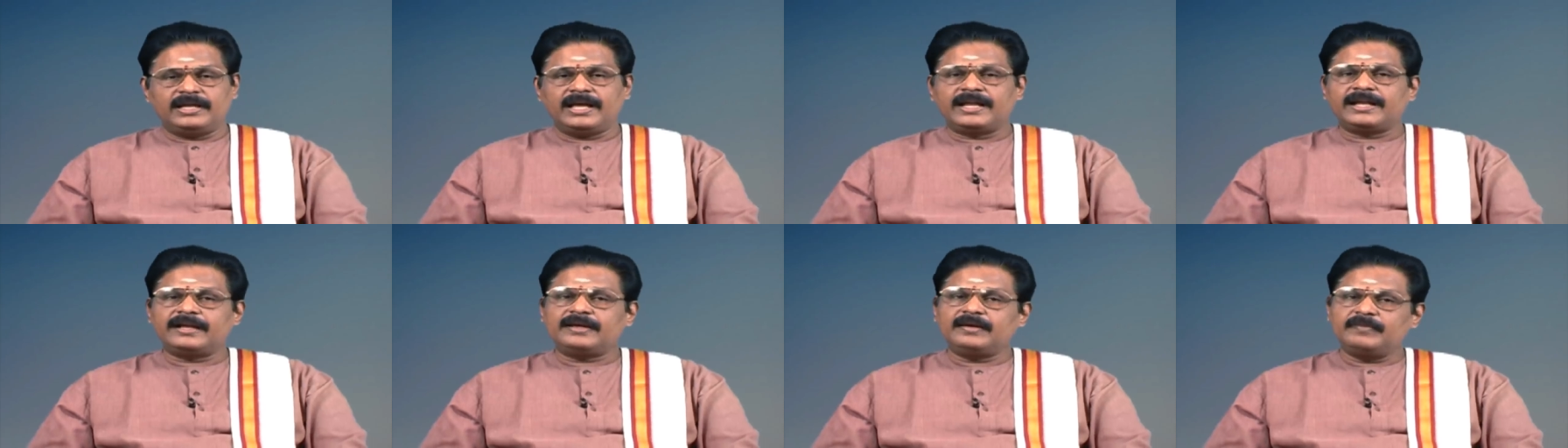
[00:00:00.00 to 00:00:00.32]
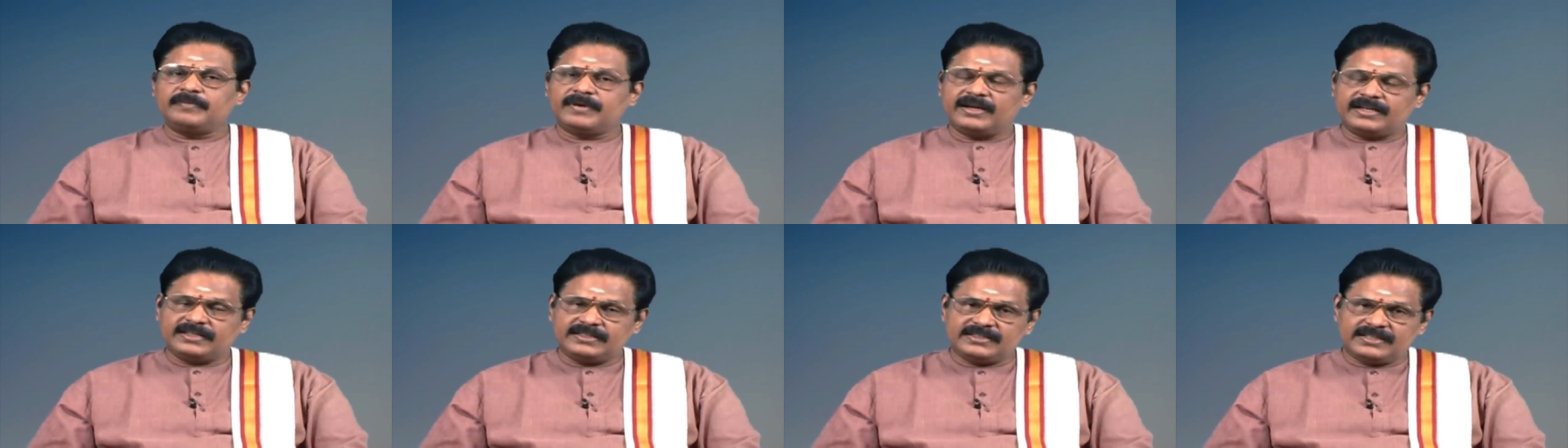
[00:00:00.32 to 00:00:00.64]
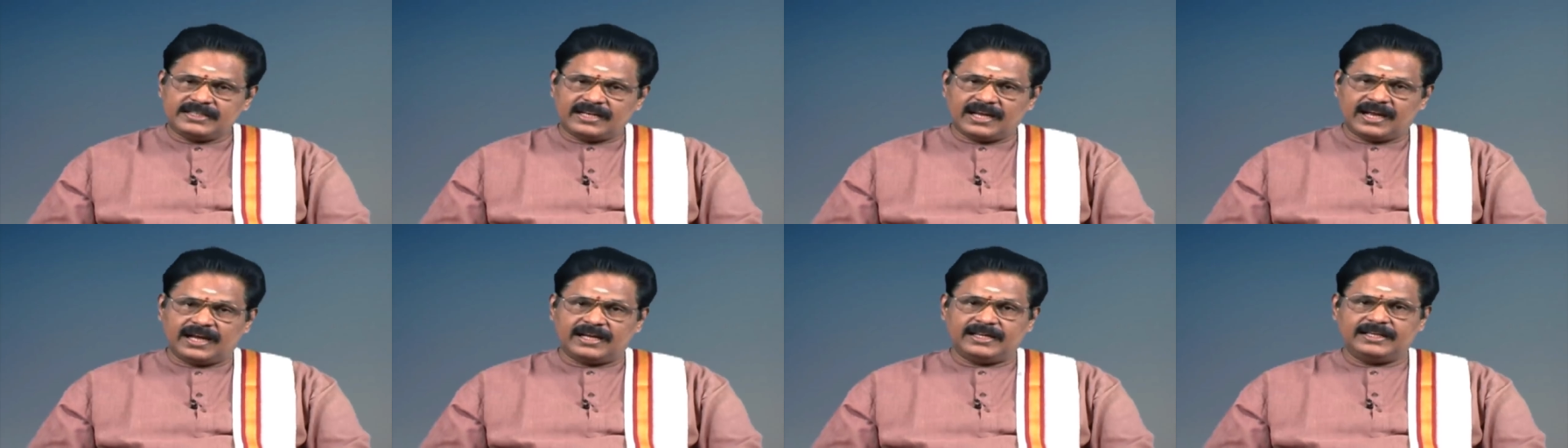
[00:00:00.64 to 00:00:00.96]
எனக்கு
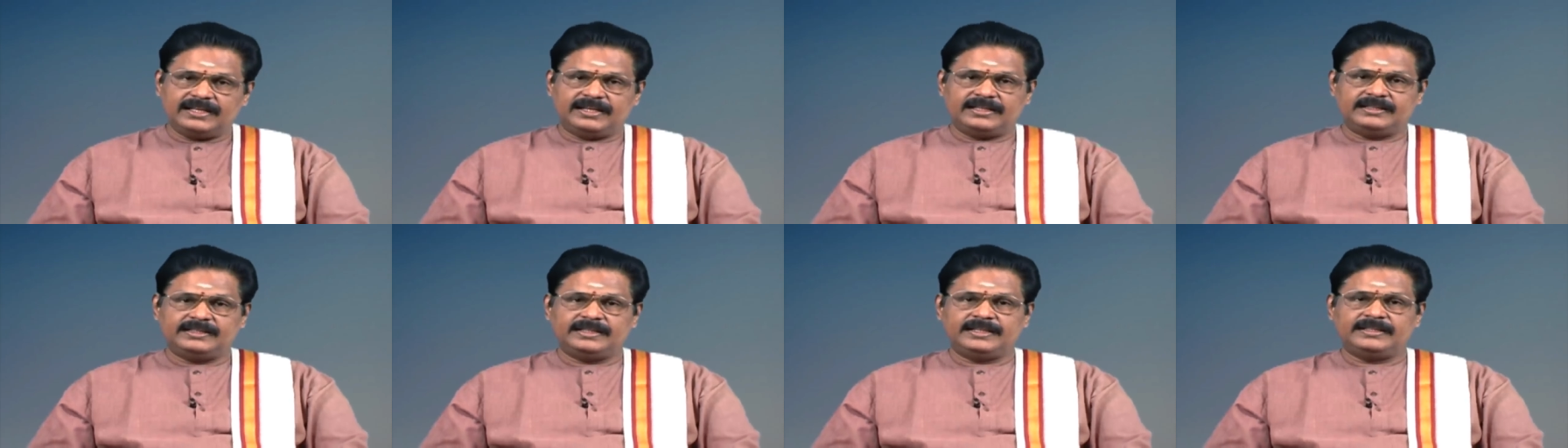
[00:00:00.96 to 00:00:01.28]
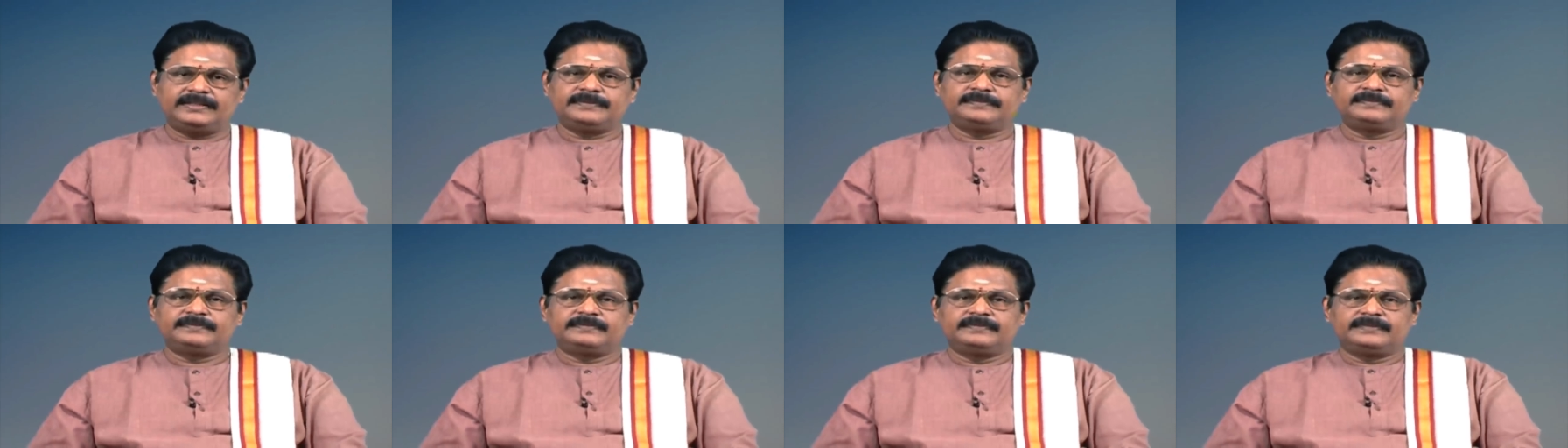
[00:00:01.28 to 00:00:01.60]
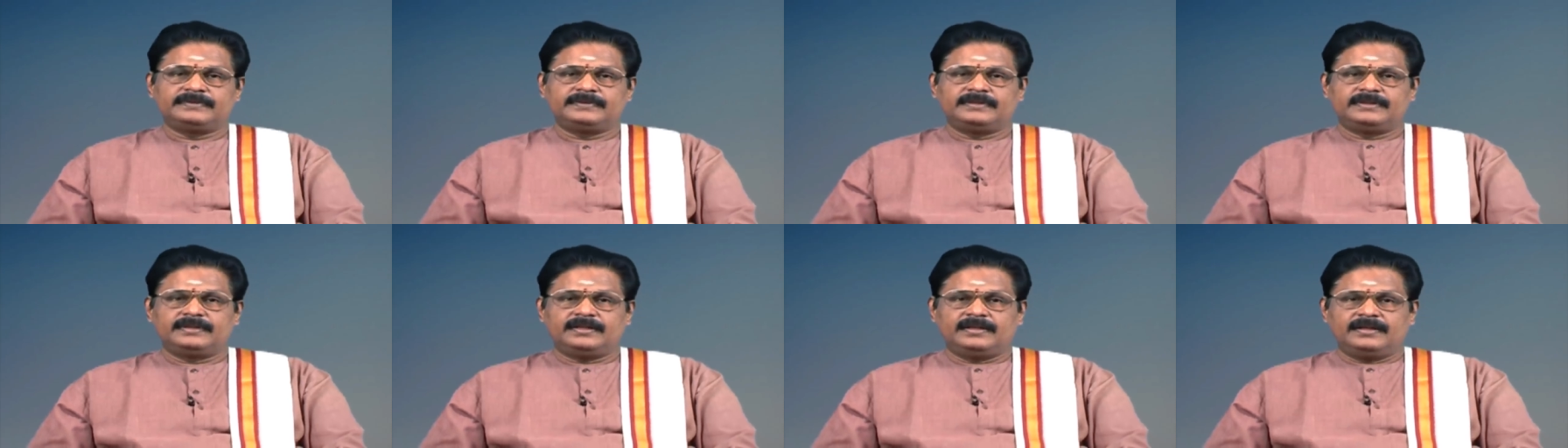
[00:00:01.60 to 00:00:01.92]
மகிழ்ச்சியாக இருந்தது
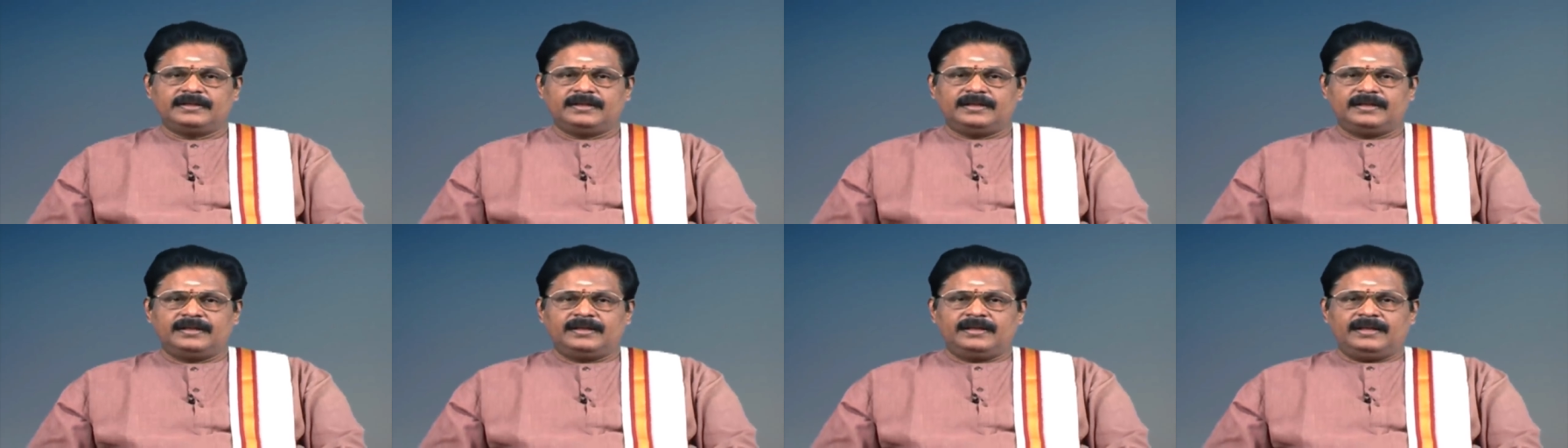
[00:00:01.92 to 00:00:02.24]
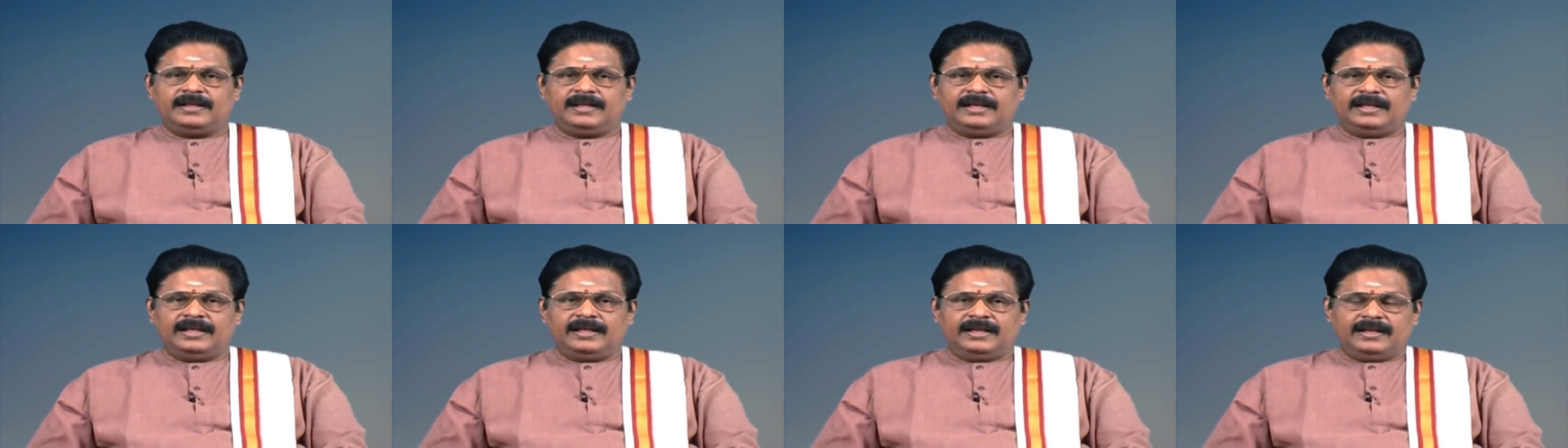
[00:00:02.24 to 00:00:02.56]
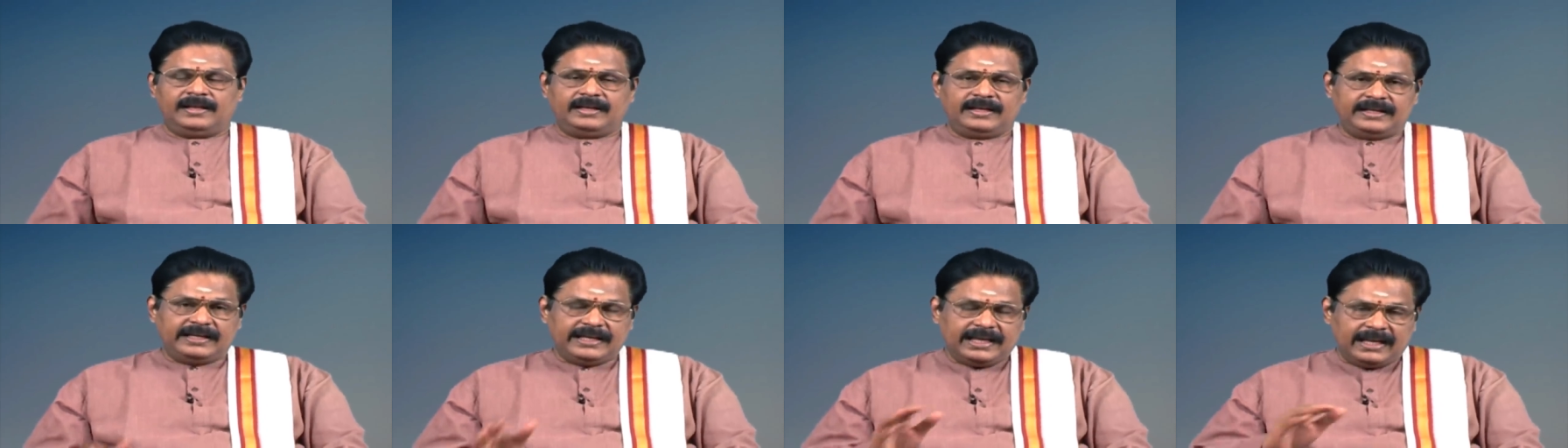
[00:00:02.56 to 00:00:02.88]

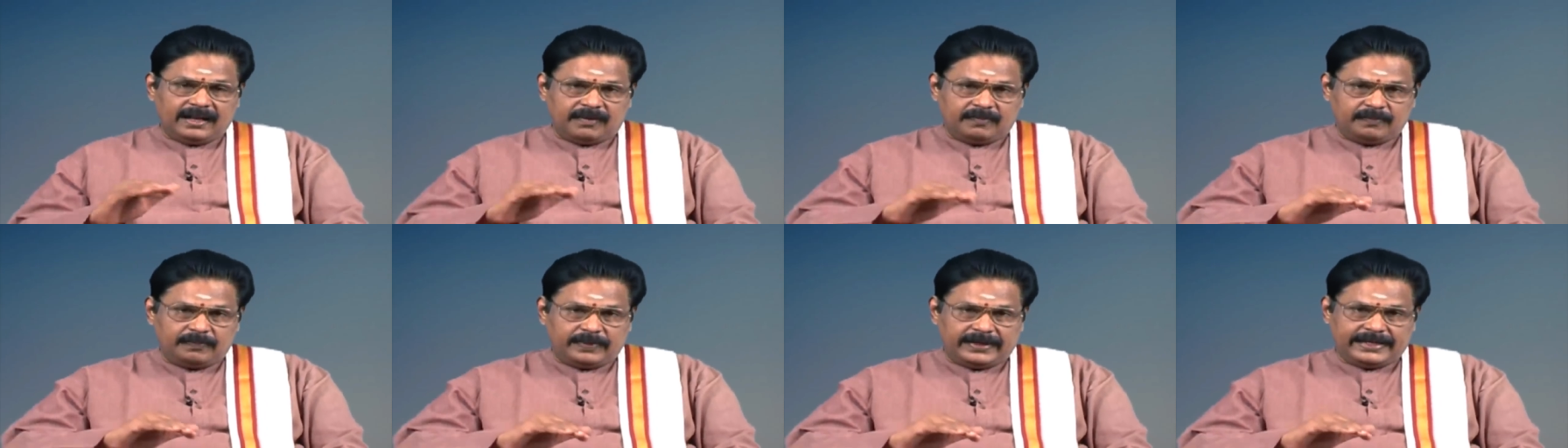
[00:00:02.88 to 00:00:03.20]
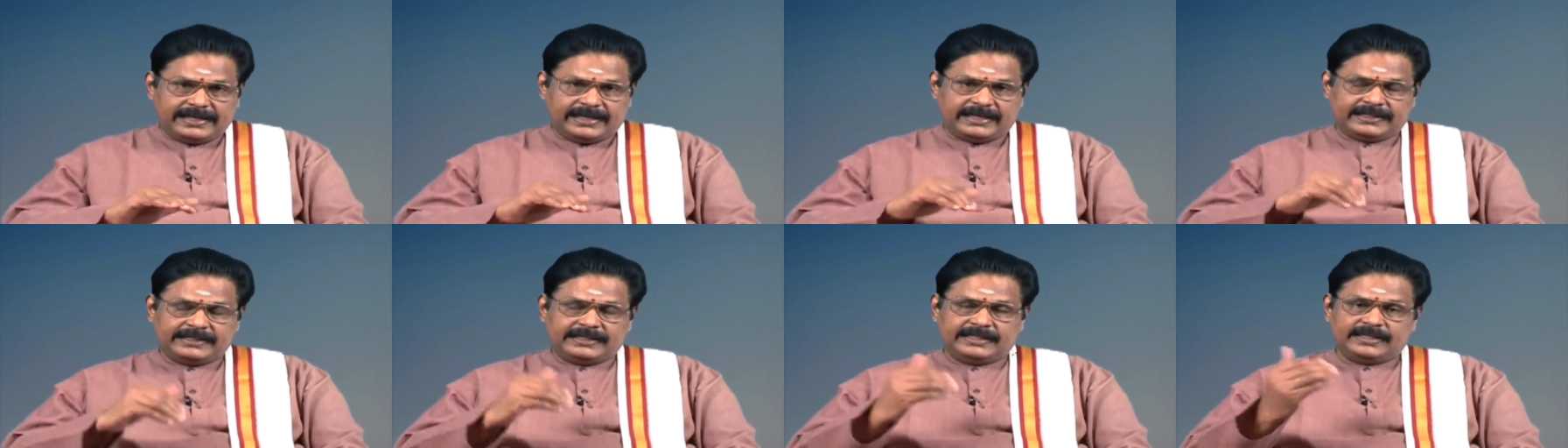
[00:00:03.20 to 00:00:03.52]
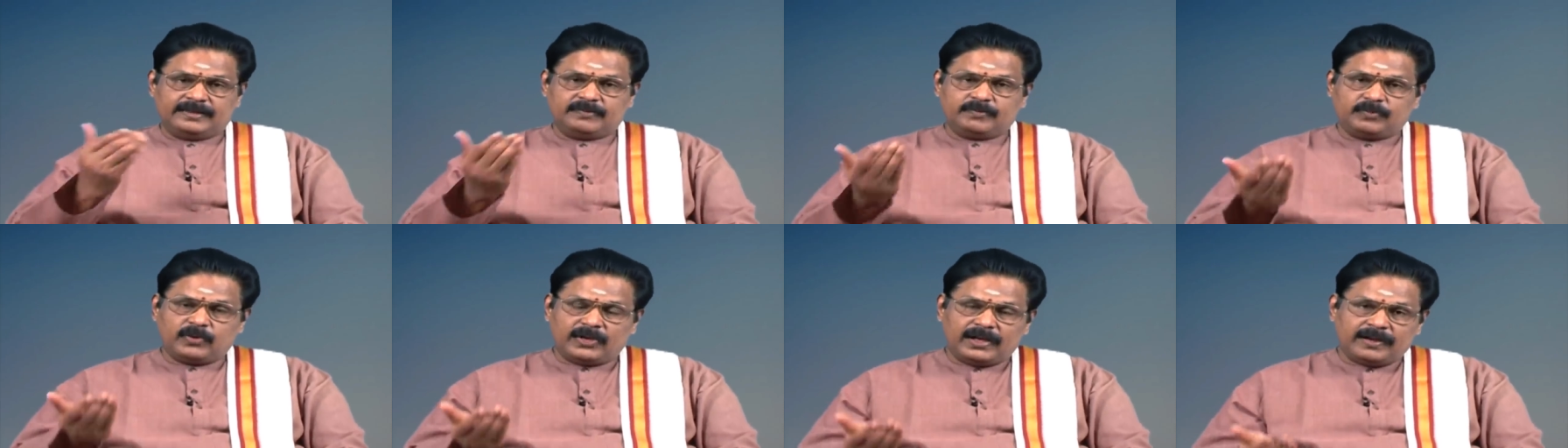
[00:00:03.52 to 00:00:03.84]
நிலம்
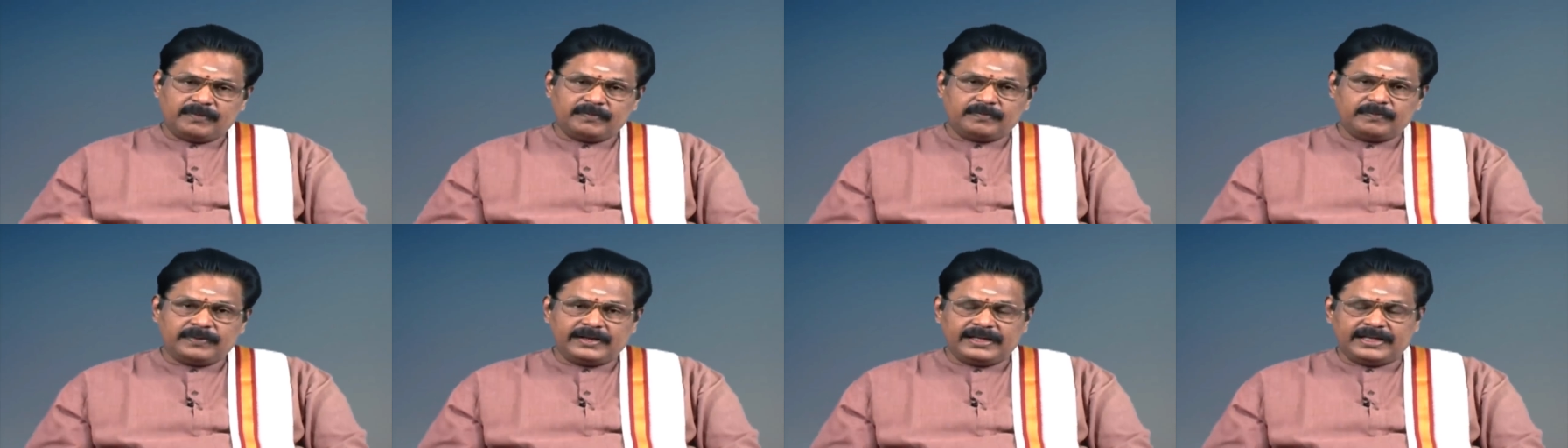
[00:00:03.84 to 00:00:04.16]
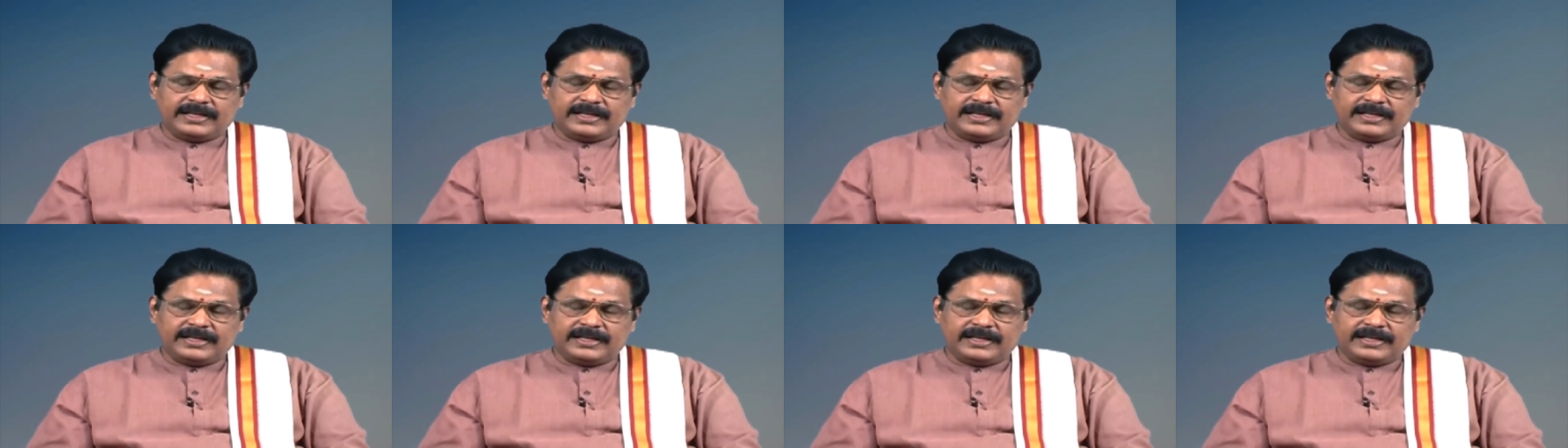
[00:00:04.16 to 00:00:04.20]
பெயர்ந்து புலம்